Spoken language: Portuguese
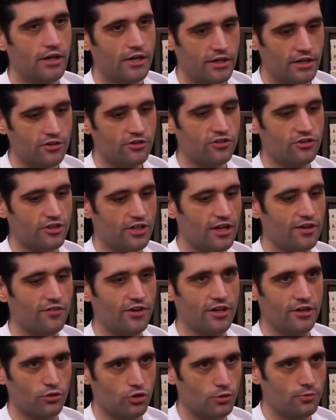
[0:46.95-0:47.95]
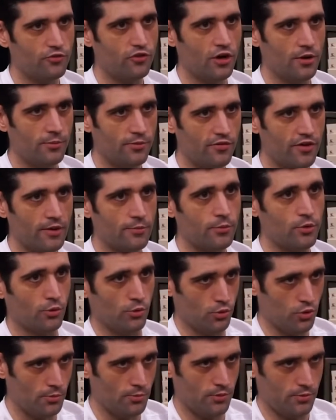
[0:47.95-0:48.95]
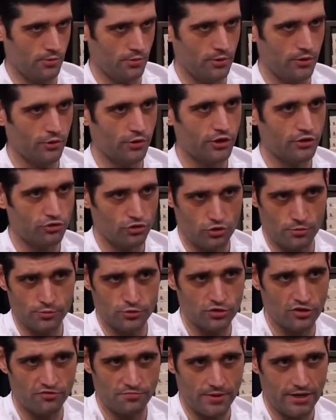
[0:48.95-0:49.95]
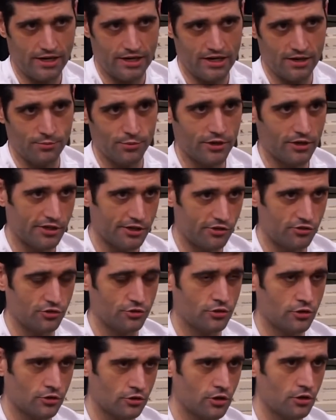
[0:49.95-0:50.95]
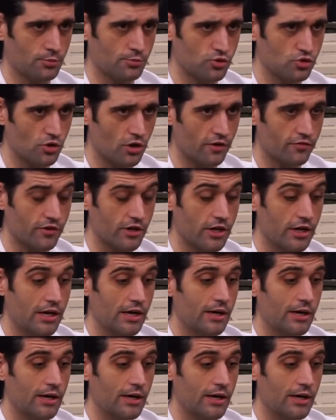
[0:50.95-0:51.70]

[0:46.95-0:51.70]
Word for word: E a gente tem que avaliando conforme vai. Eu, eu critico a Ubisoft pra caramba. Por que eu critico tanto a Ubisoft?